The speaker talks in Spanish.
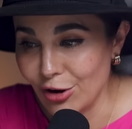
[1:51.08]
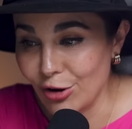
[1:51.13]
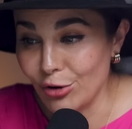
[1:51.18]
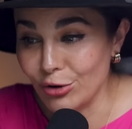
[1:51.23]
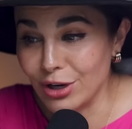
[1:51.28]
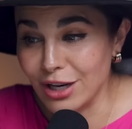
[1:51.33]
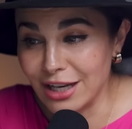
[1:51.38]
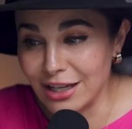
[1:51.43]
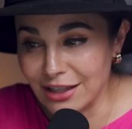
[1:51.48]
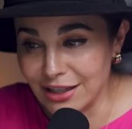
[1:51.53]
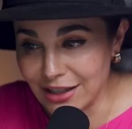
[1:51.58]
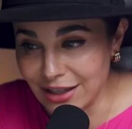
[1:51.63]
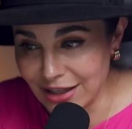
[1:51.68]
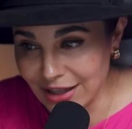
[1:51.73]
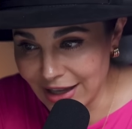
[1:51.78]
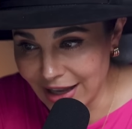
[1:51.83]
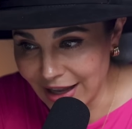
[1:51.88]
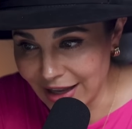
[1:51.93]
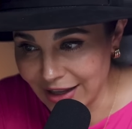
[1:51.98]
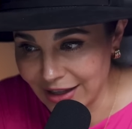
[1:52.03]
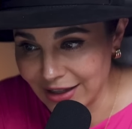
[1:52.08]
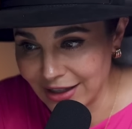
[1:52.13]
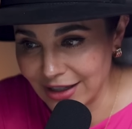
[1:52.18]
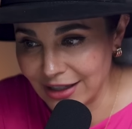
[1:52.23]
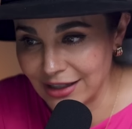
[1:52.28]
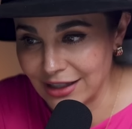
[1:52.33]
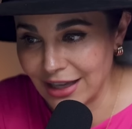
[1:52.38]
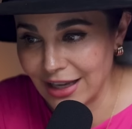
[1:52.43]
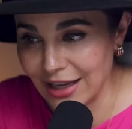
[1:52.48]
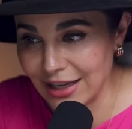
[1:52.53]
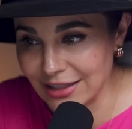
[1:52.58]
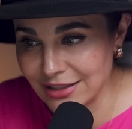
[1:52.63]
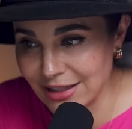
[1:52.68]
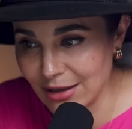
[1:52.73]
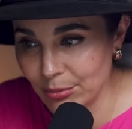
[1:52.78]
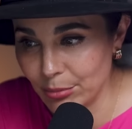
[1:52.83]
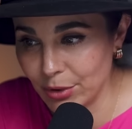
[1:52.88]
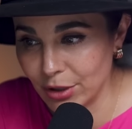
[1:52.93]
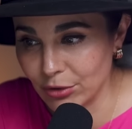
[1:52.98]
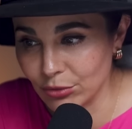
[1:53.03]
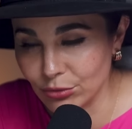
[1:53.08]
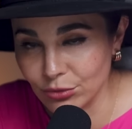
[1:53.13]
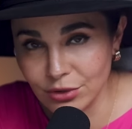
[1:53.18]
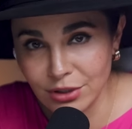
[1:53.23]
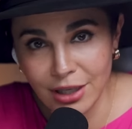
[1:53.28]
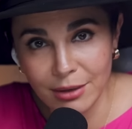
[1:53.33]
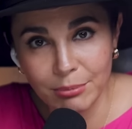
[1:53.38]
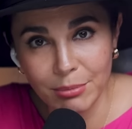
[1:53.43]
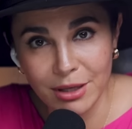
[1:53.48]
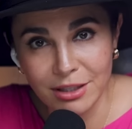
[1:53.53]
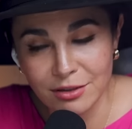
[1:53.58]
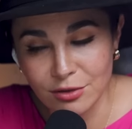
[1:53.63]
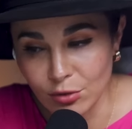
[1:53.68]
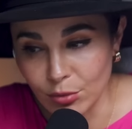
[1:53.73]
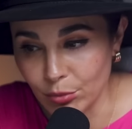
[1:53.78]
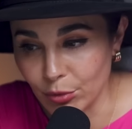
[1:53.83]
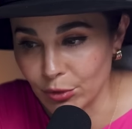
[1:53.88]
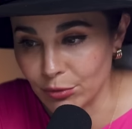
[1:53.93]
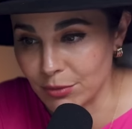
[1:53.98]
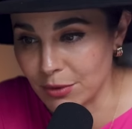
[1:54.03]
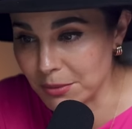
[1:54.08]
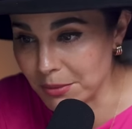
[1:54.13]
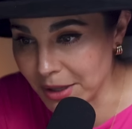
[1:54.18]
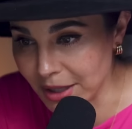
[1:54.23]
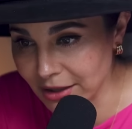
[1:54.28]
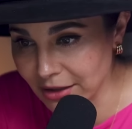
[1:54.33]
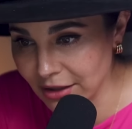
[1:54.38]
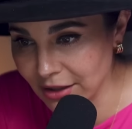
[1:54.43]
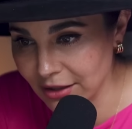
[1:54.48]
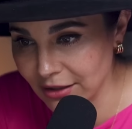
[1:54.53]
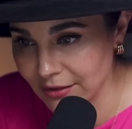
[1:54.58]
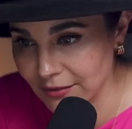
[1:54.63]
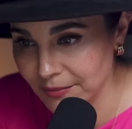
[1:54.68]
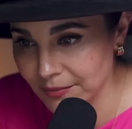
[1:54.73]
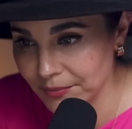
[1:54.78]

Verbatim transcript: con el día en que esa pregunta pasó por mi mente.